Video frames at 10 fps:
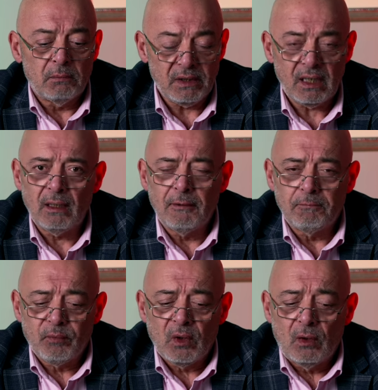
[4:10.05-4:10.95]
Bir de
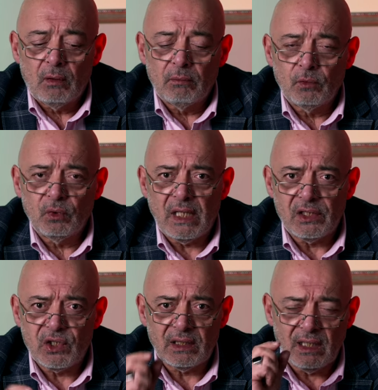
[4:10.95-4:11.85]

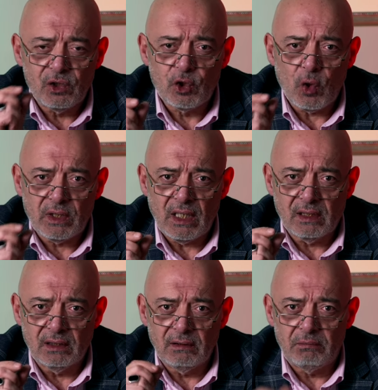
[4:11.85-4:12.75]
gerçekten çok
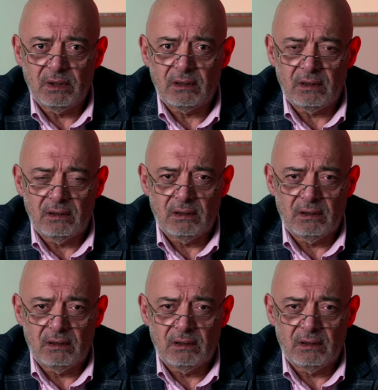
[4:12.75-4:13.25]
yakın bir